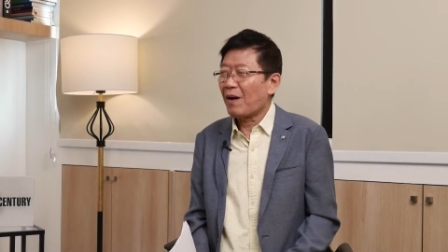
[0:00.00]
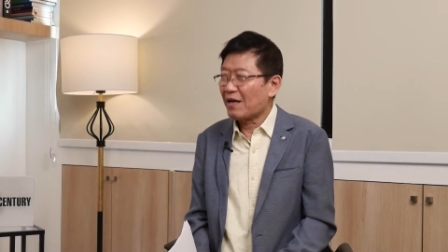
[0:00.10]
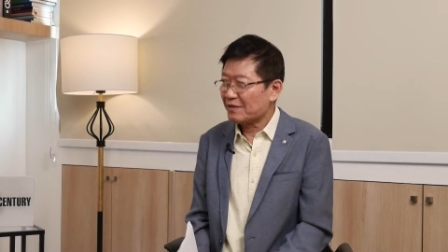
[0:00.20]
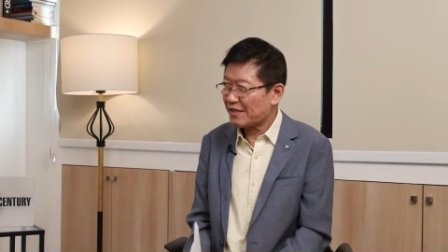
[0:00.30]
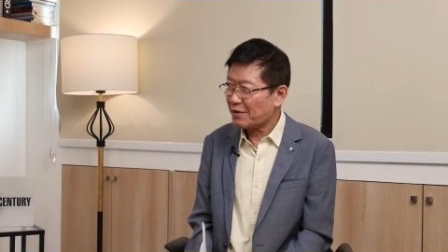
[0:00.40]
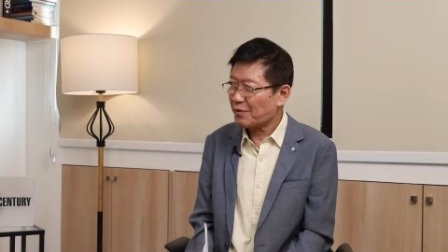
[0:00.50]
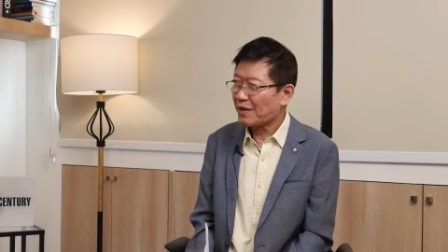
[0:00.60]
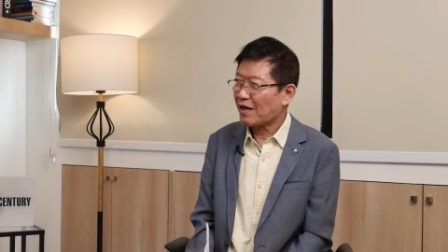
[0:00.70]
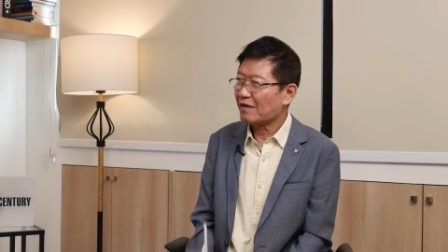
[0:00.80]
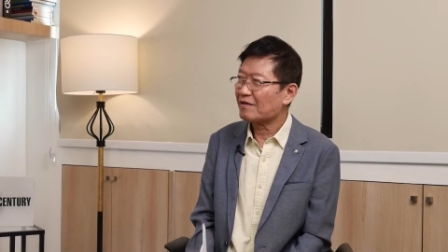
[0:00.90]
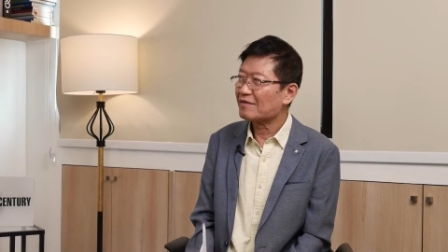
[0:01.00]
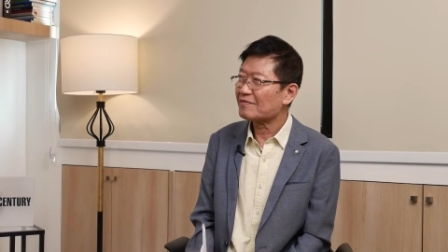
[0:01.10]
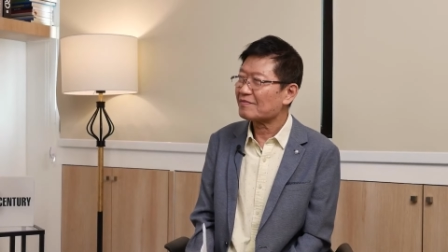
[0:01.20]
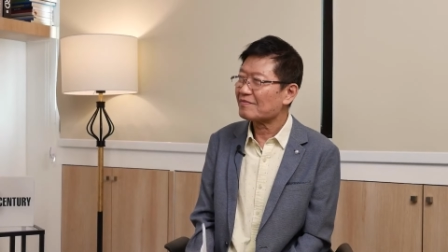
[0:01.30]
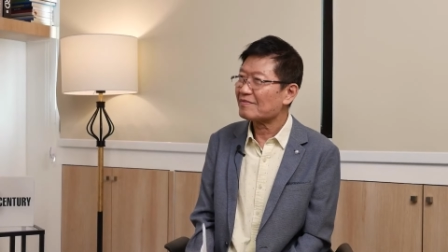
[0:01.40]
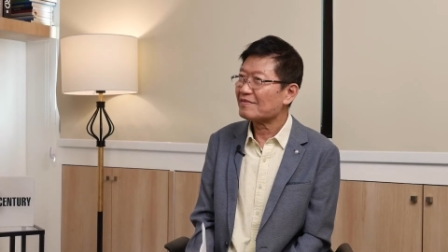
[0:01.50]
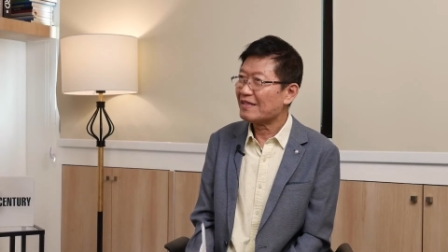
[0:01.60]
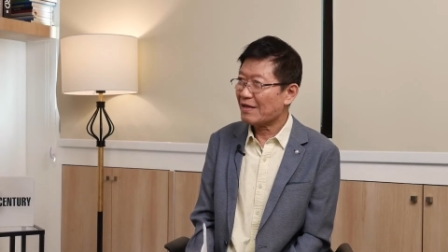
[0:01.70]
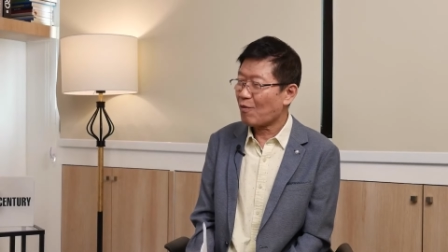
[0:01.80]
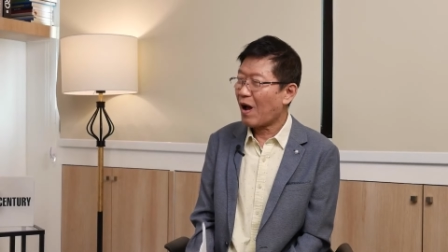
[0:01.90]
อาเซียนด้วยกัน ใช่
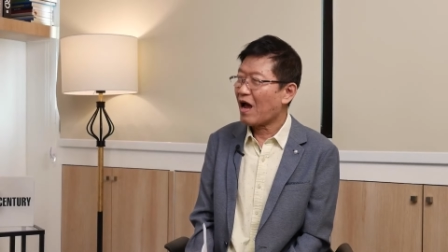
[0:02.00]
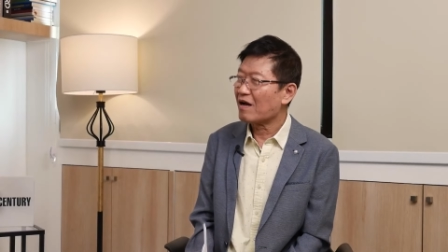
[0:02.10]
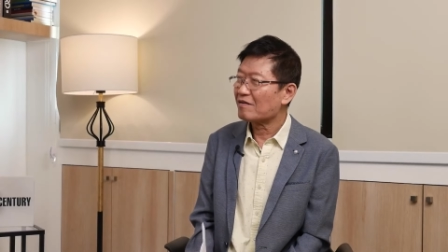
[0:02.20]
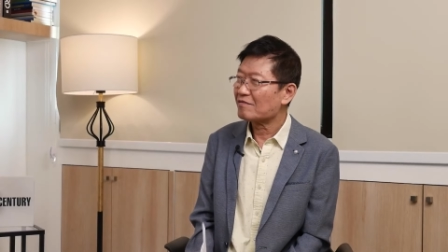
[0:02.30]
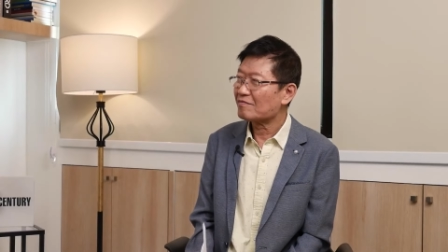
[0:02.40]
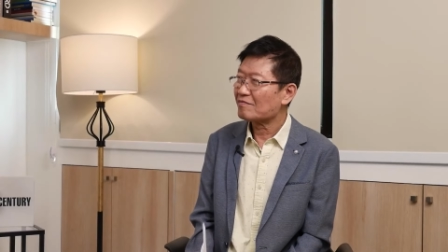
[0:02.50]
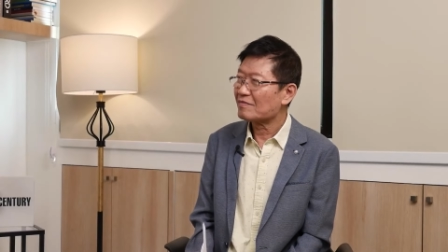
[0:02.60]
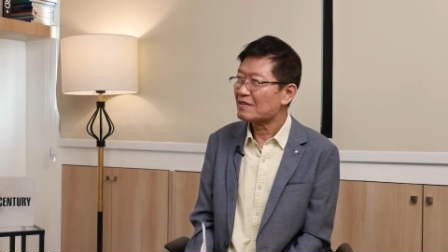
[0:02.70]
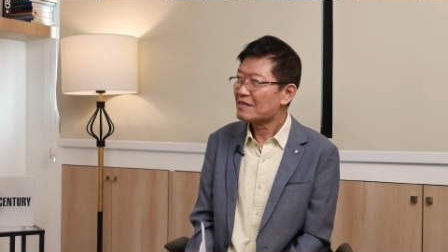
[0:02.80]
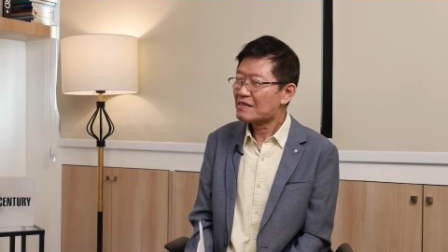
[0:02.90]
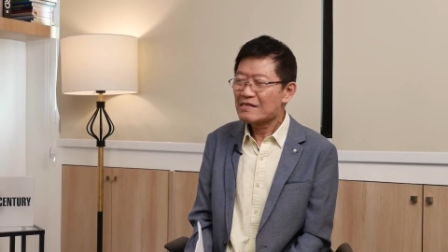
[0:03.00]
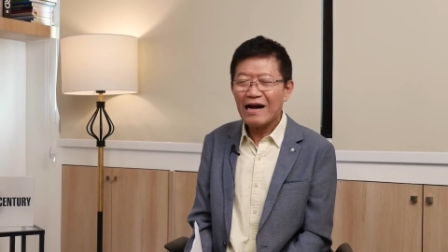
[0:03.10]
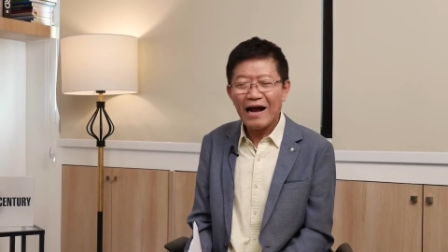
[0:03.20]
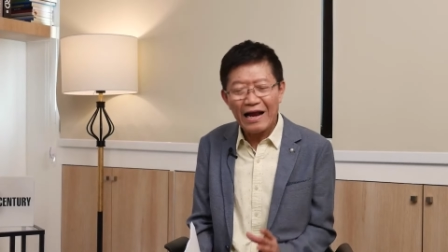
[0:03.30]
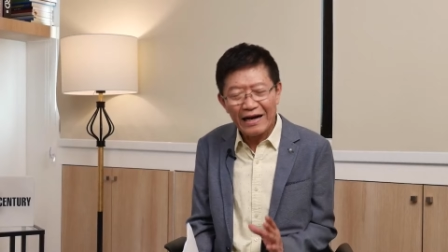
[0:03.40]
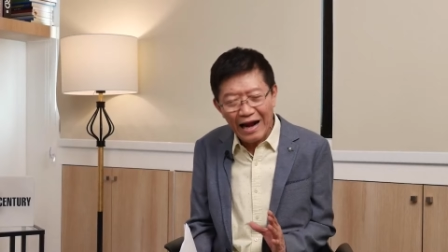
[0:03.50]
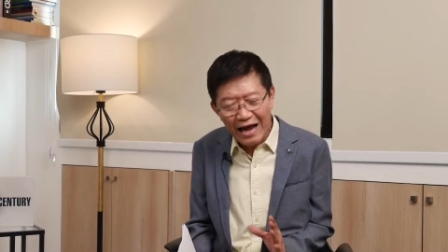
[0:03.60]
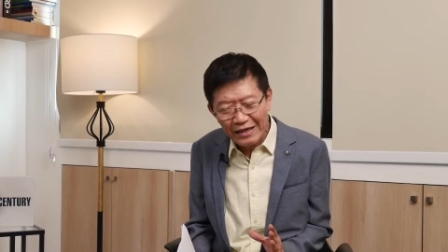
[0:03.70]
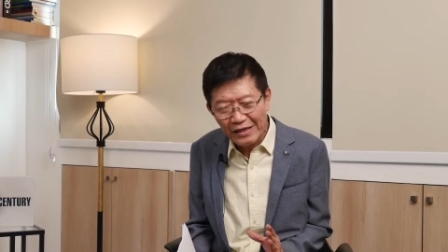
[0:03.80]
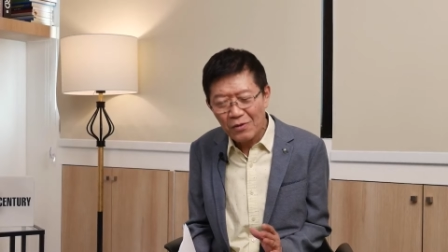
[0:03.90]
ดีกว่า ใช่ ขณะเดีย